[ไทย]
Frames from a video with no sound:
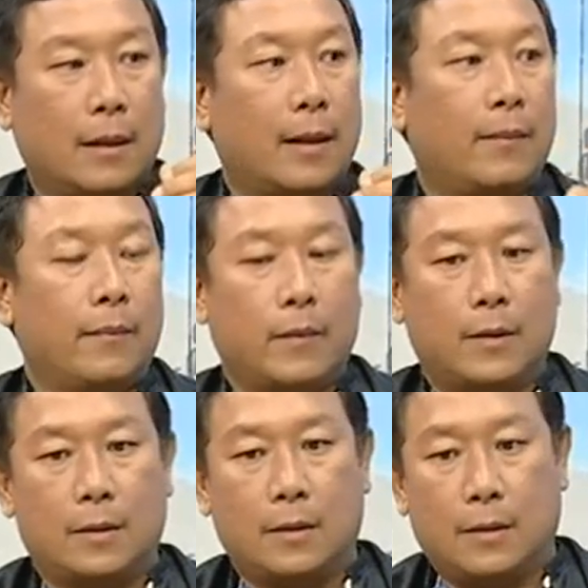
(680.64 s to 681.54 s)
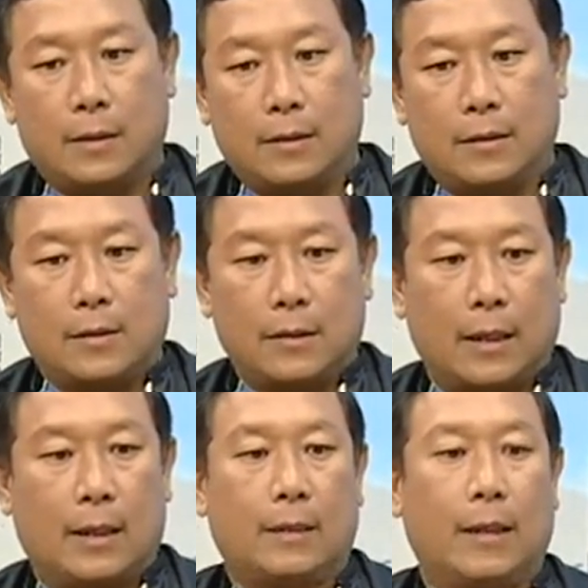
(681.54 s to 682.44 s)
นะครับ
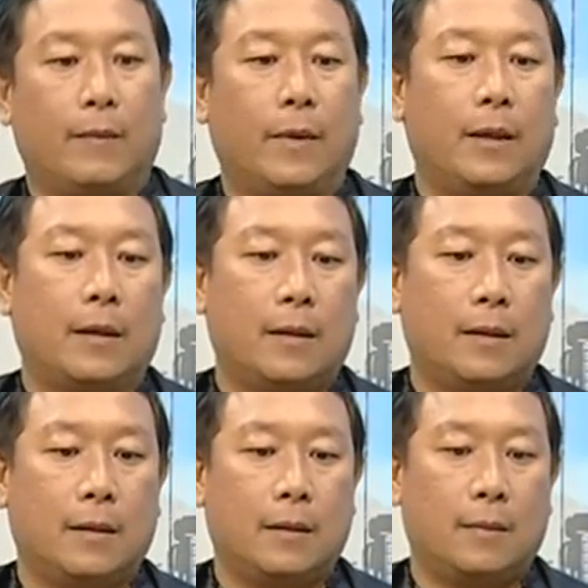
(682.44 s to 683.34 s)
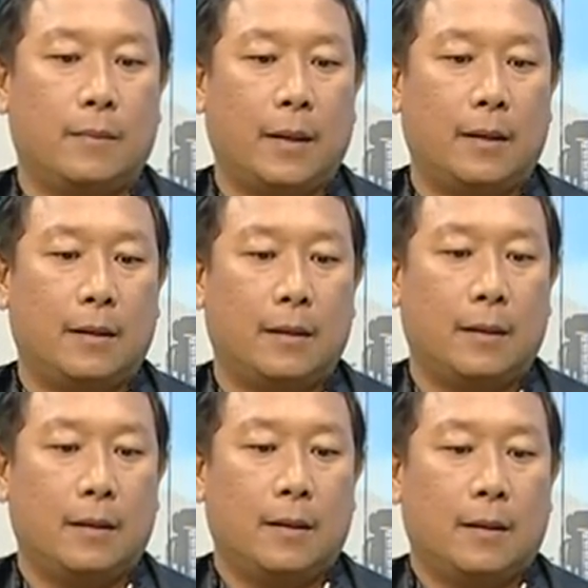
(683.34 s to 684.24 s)
แถบนี้เนี่ยคือเป็น
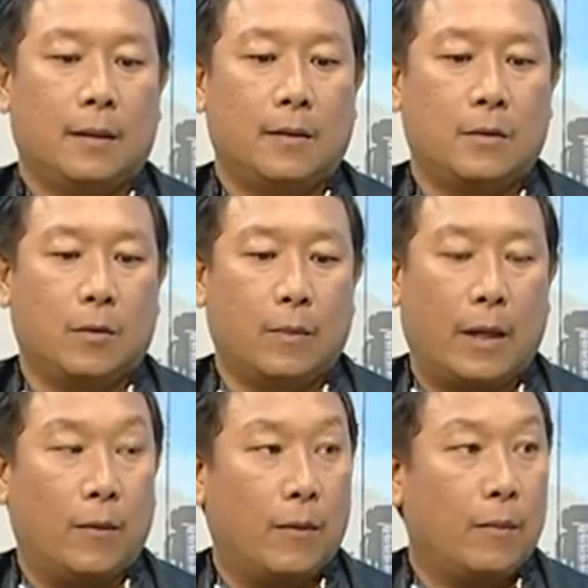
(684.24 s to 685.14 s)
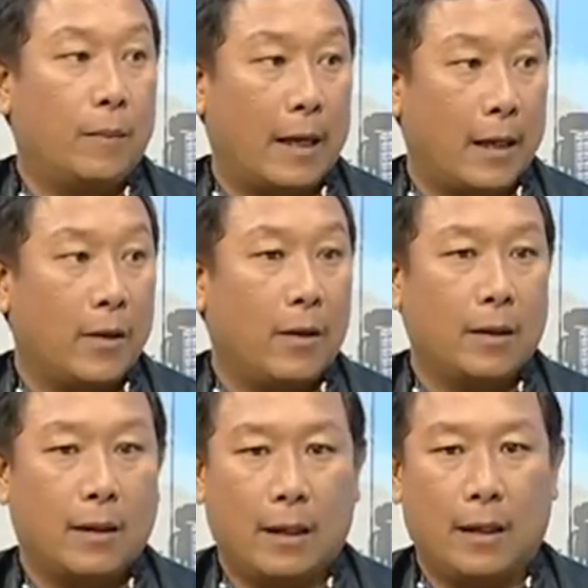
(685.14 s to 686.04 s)
ชนเผ่าปากยอ
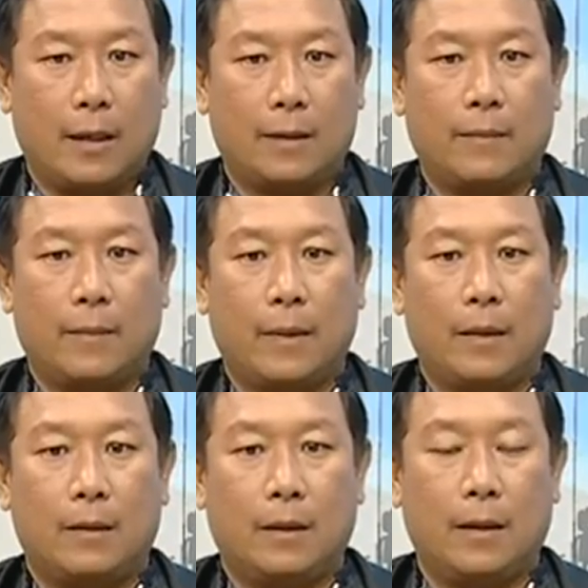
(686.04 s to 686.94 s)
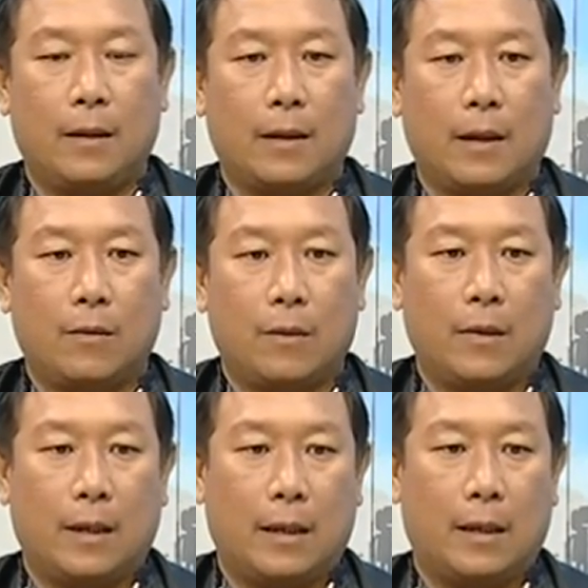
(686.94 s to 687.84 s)
หรือกะเหรี่ยง ที่เขา
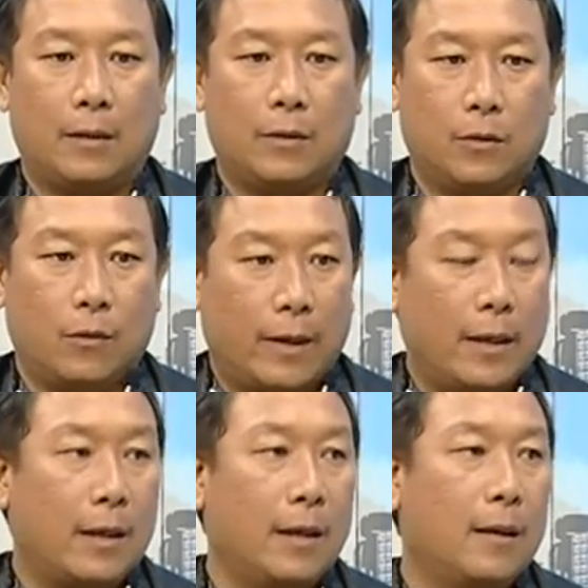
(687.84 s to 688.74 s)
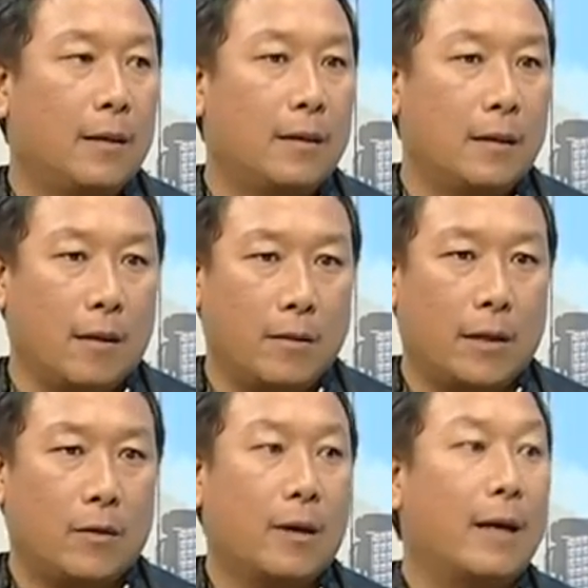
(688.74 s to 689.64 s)
ก็ทุกวันนี้คือเขา
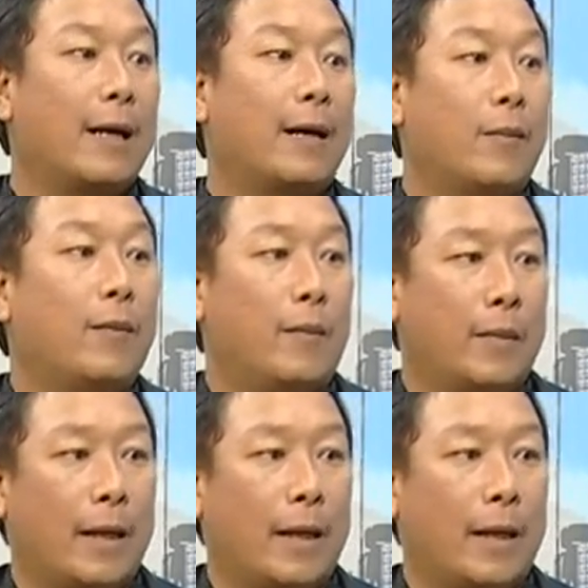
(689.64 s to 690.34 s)
ยังอยู่ใกล้ๆกับพวกผ